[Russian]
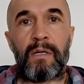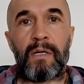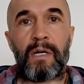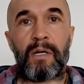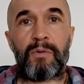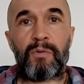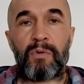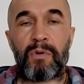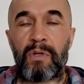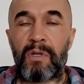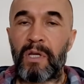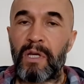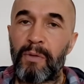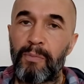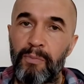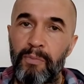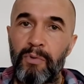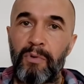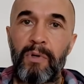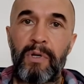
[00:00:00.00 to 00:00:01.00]
который
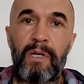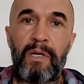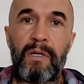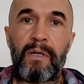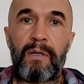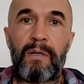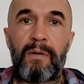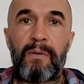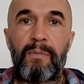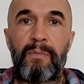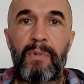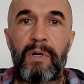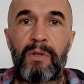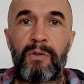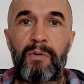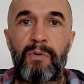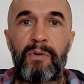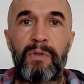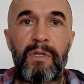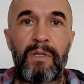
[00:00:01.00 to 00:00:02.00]
наиболее
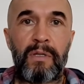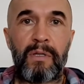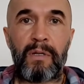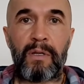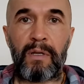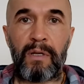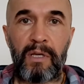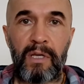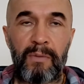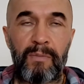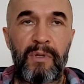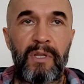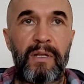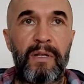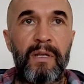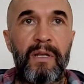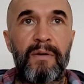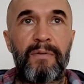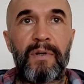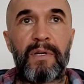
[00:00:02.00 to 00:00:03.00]
подходит именно
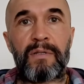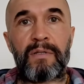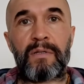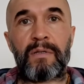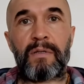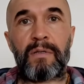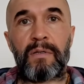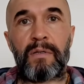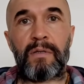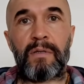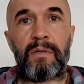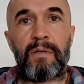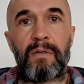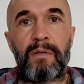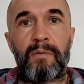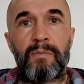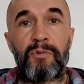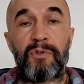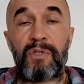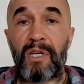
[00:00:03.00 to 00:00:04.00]
для вас.
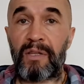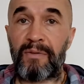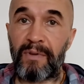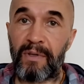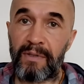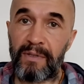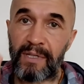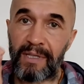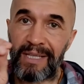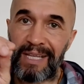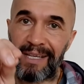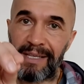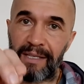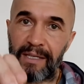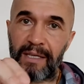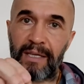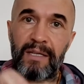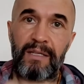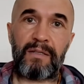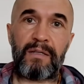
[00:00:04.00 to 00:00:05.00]
Потому что ответ всегда
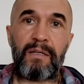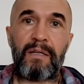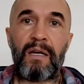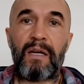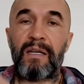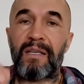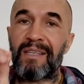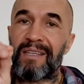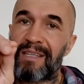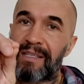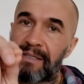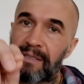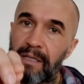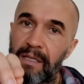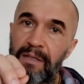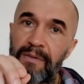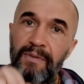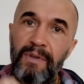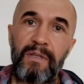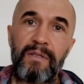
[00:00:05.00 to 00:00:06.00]
есть, а есть
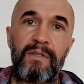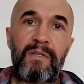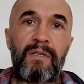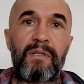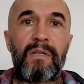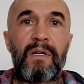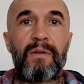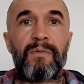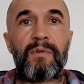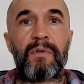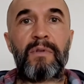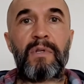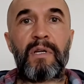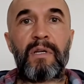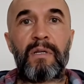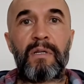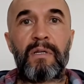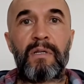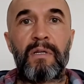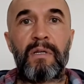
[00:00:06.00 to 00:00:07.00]
ответ всегда внутри.